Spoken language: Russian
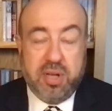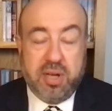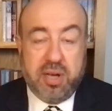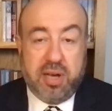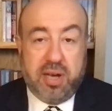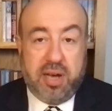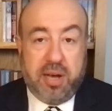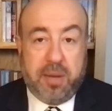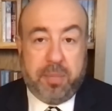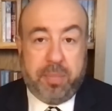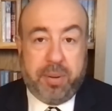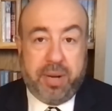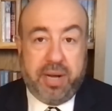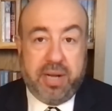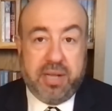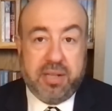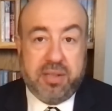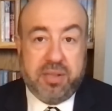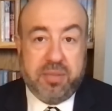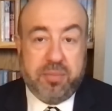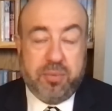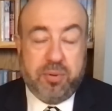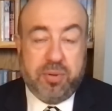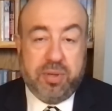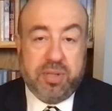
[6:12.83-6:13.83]
А,
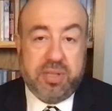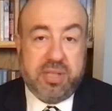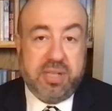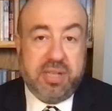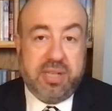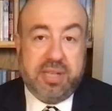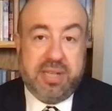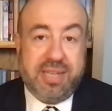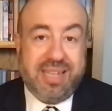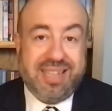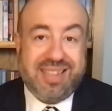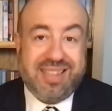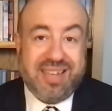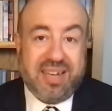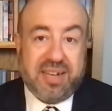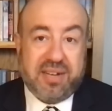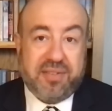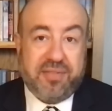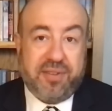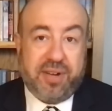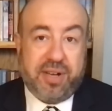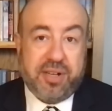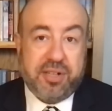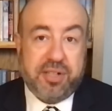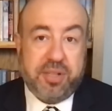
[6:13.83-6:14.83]
поэтому это не так
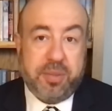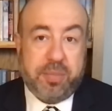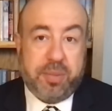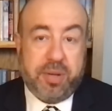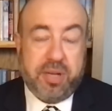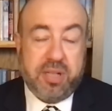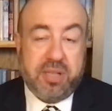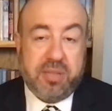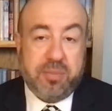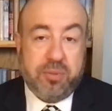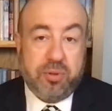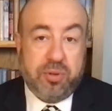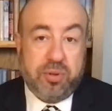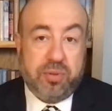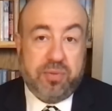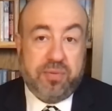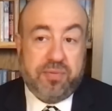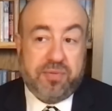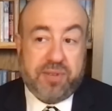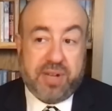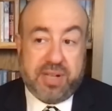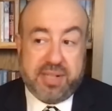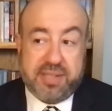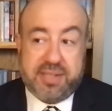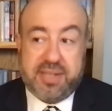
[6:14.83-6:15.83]
важно. Поэтому,
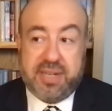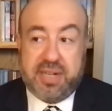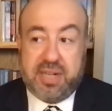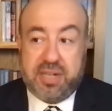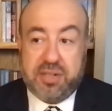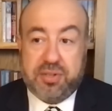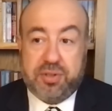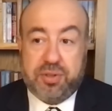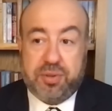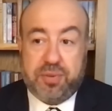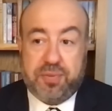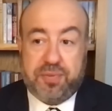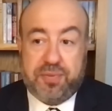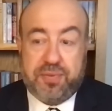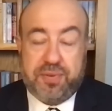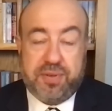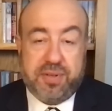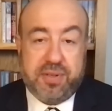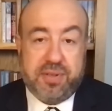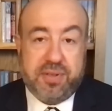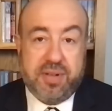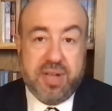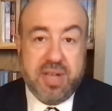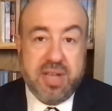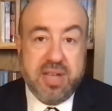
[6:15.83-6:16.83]
в конце концов,
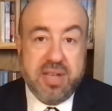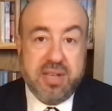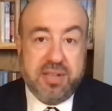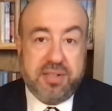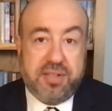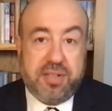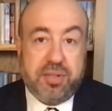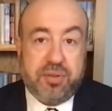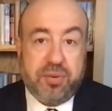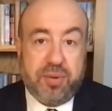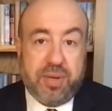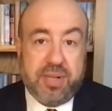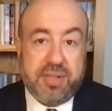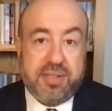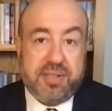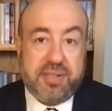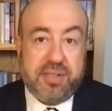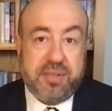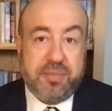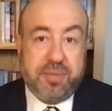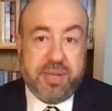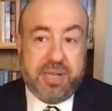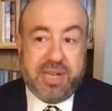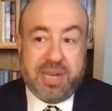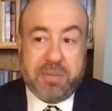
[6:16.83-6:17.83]
э,
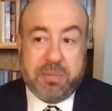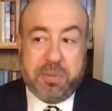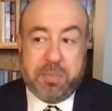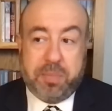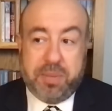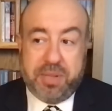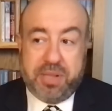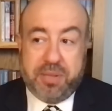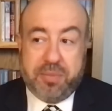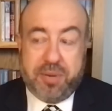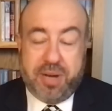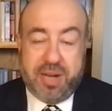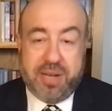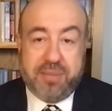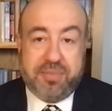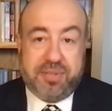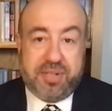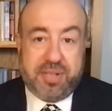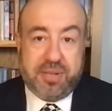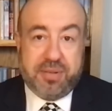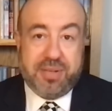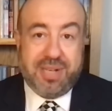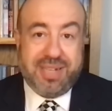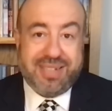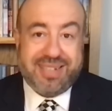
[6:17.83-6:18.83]
ситуация, мы как бы
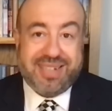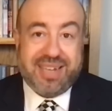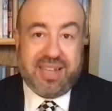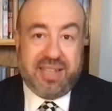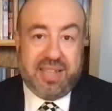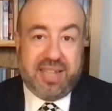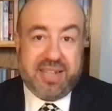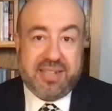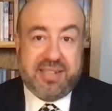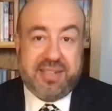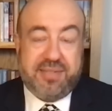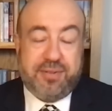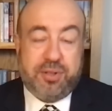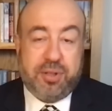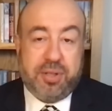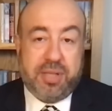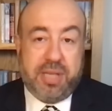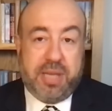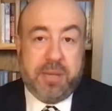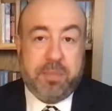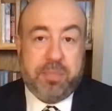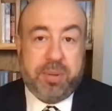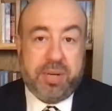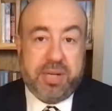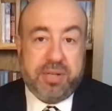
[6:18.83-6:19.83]
поднимаемся, эскалация
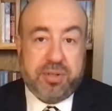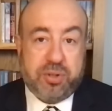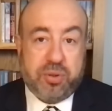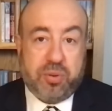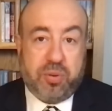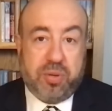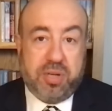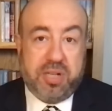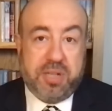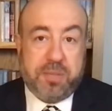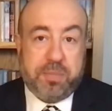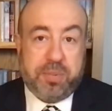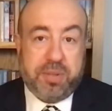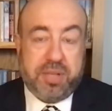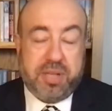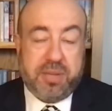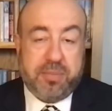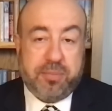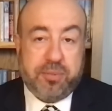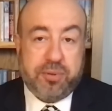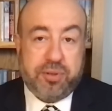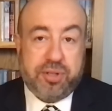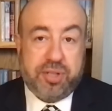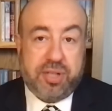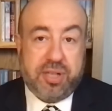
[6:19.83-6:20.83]
все-таки происходит,
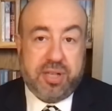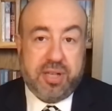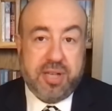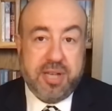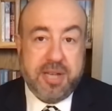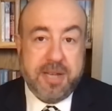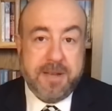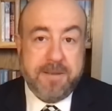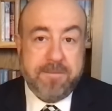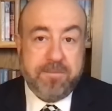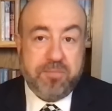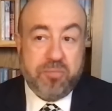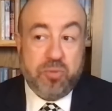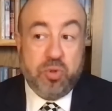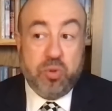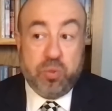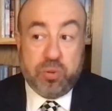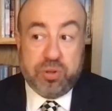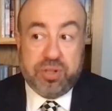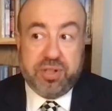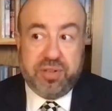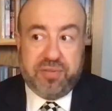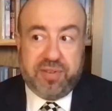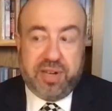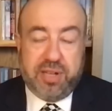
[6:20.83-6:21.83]
потому что
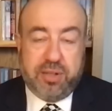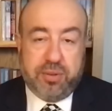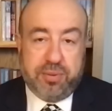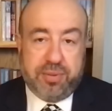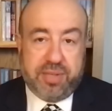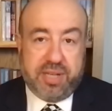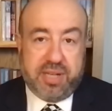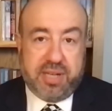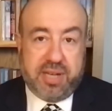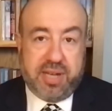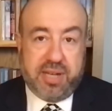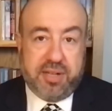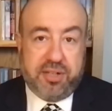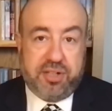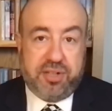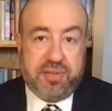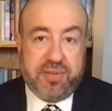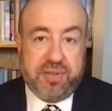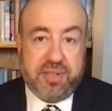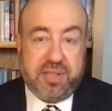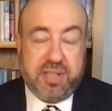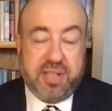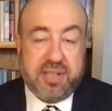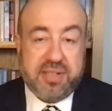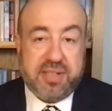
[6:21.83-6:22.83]
нужно войну
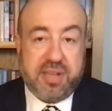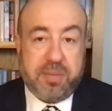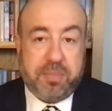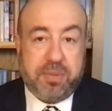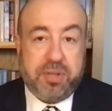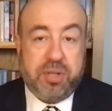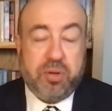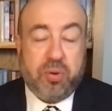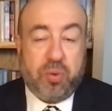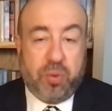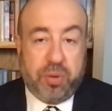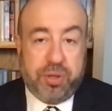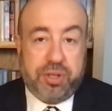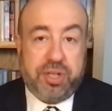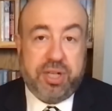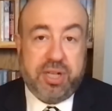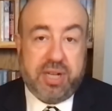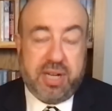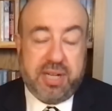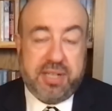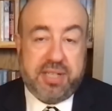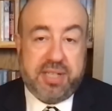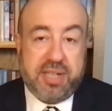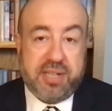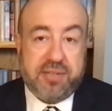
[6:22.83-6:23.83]
заканчивать. На Западе очень
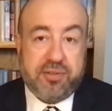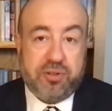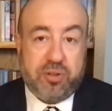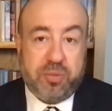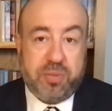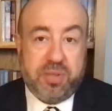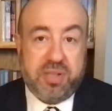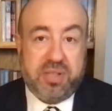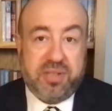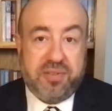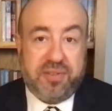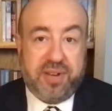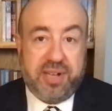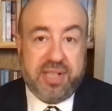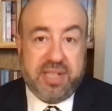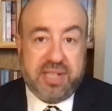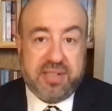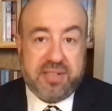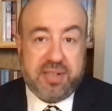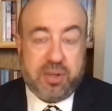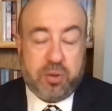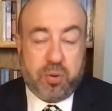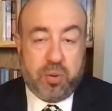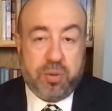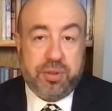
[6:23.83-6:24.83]
хотят, чтобы эта война
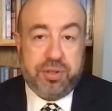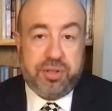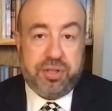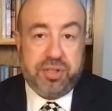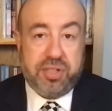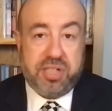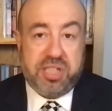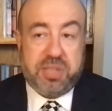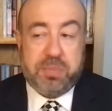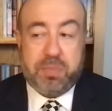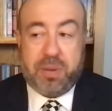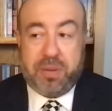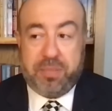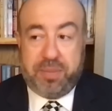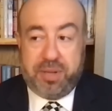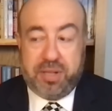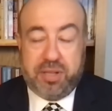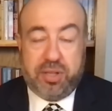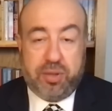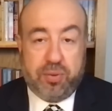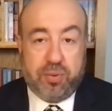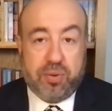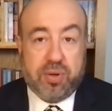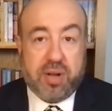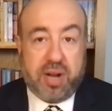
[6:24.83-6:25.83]
закончилась,
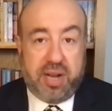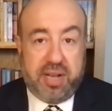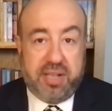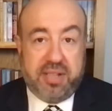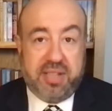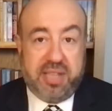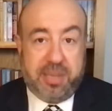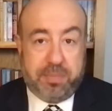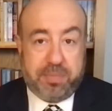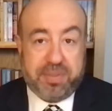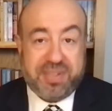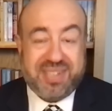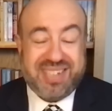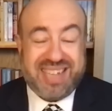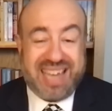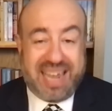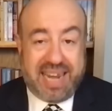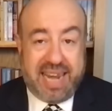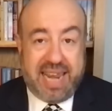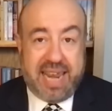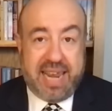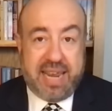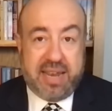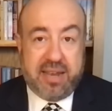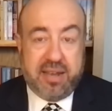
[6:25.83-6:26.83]
победы Украины и
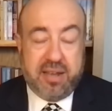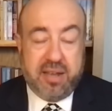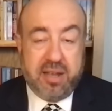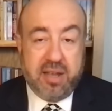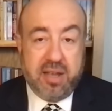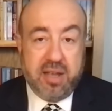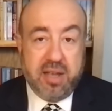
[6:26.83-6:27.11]
поскорее.